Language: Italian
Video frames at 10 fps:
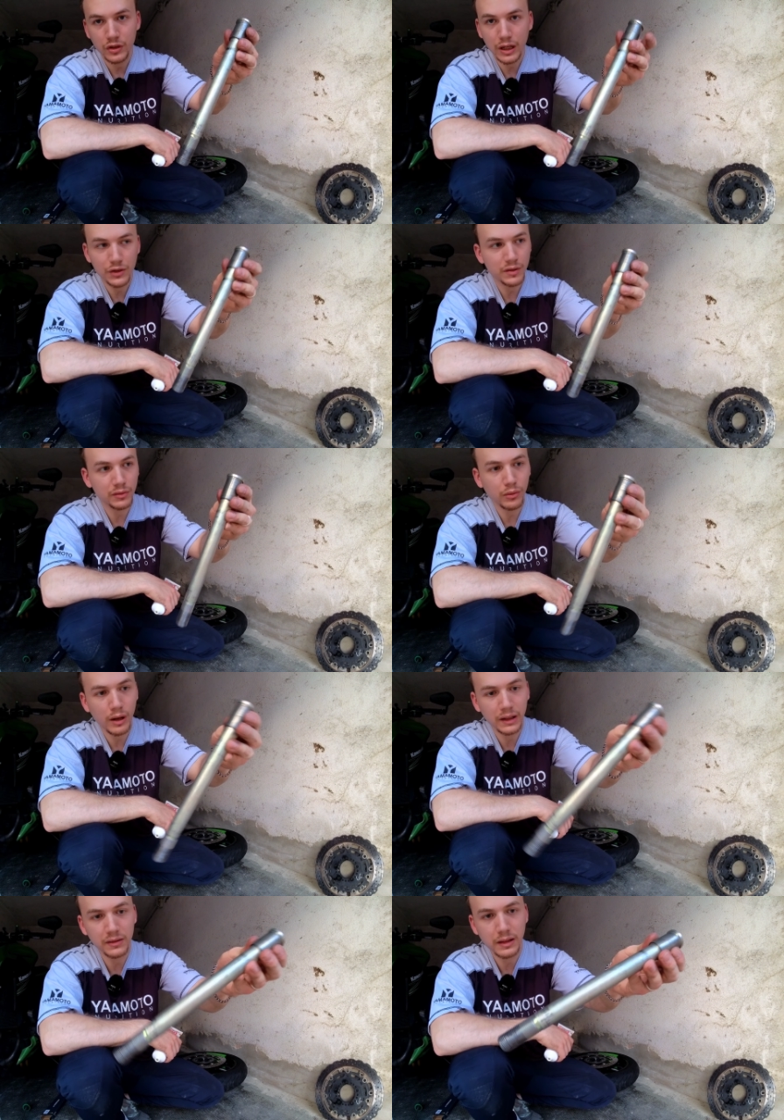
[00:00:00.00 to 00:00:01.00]
Già che ci
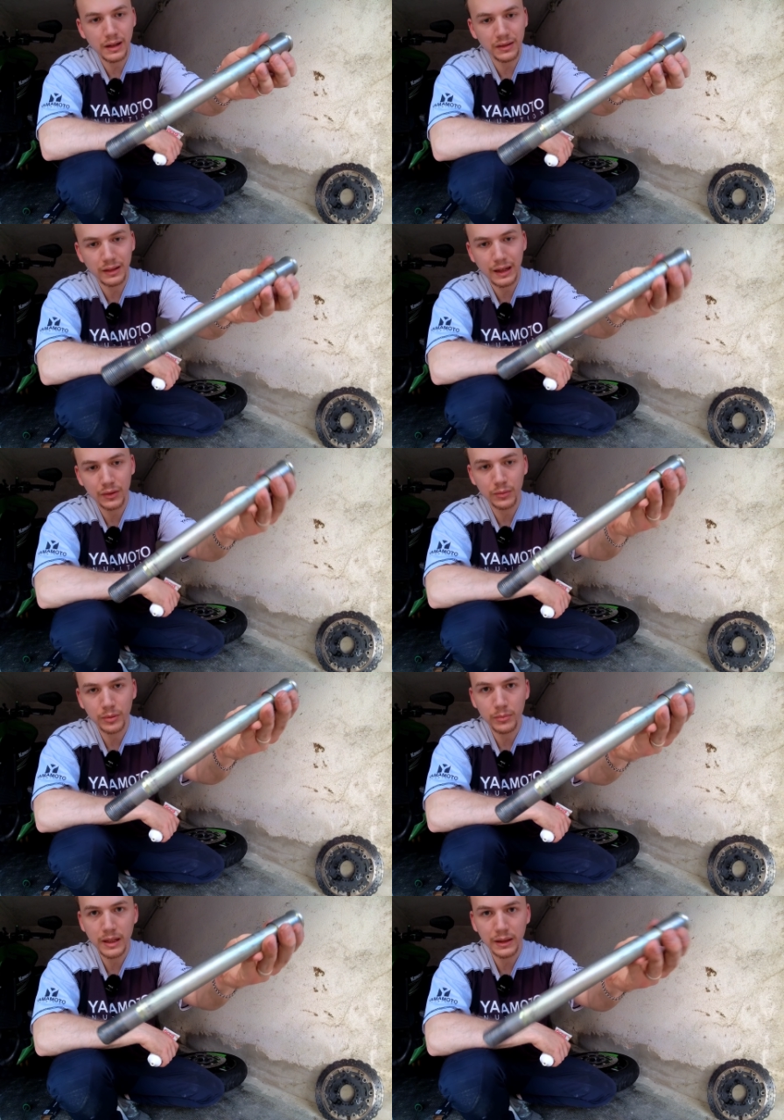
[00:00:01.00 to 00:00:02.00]
sono anche sgrassato
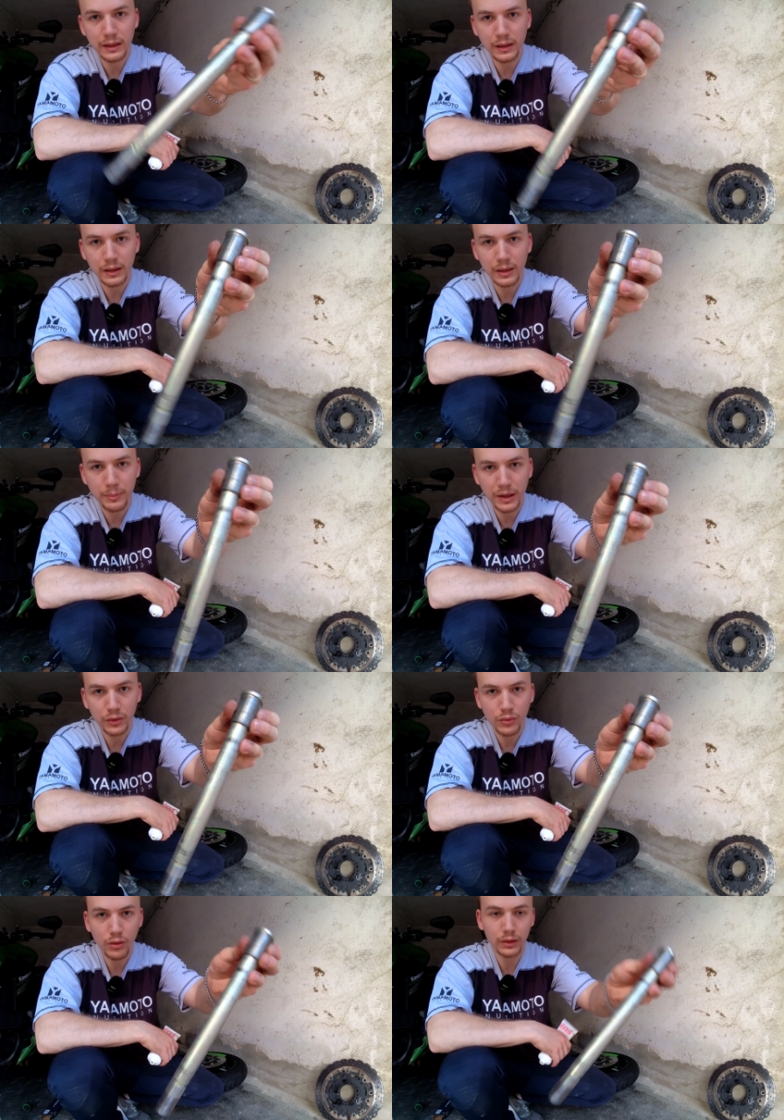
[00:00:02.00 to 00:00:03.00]
per bene il, il
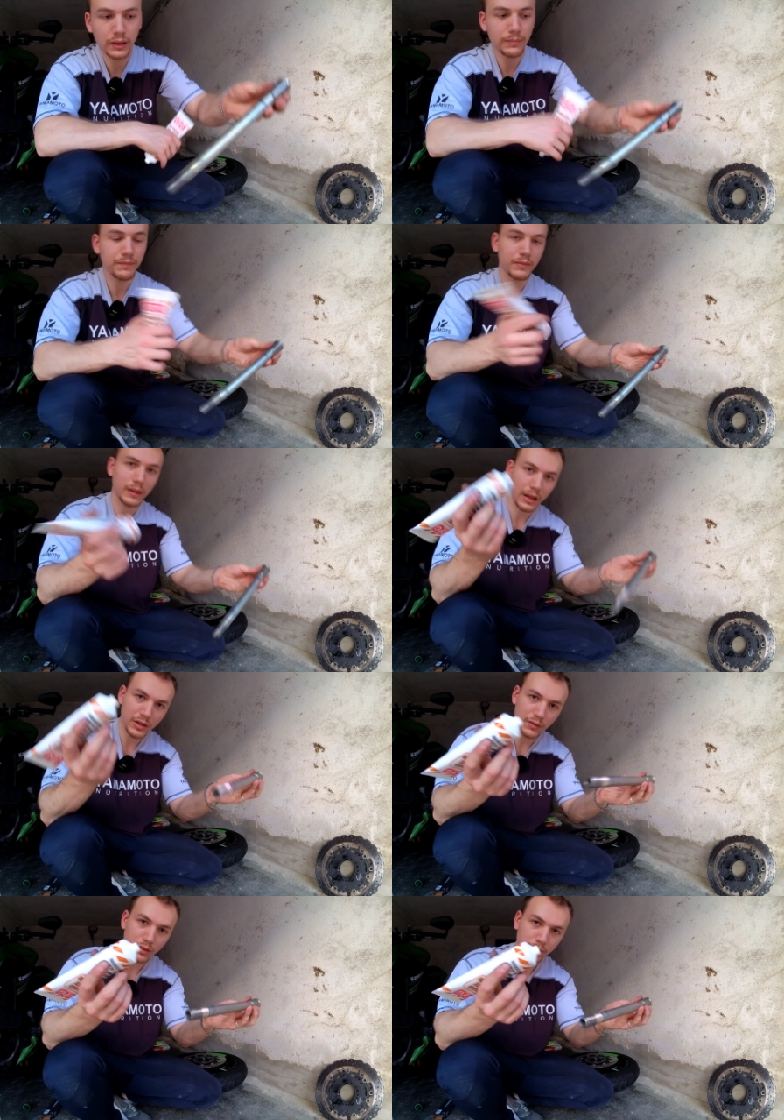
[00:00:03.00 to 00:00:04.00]
perno ruota e
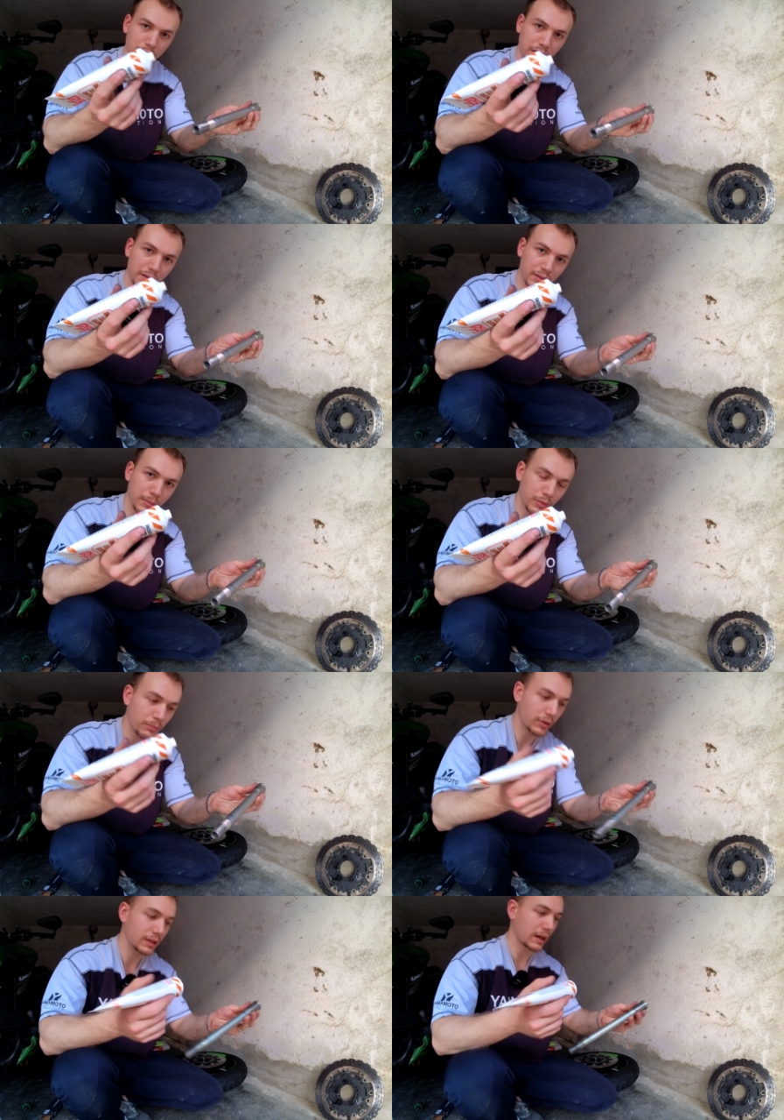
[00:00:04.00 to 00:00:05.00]
ci vado a mettere sempre
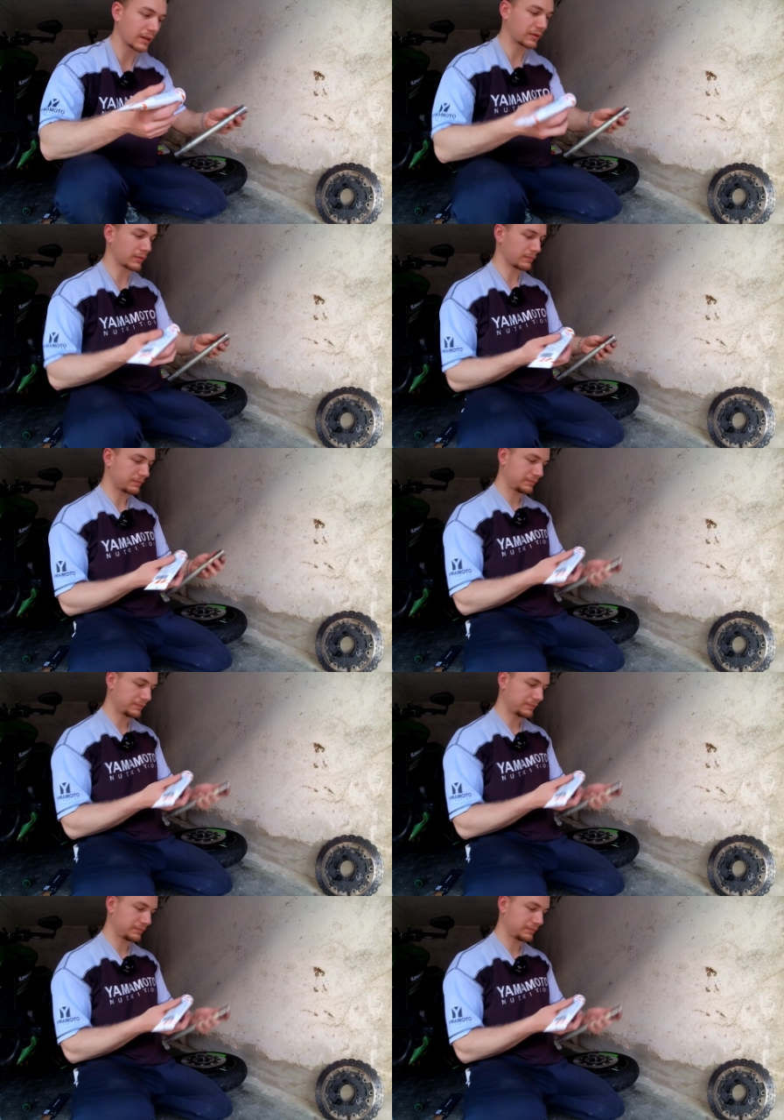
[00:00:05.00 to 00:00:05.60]
un po' di grasso.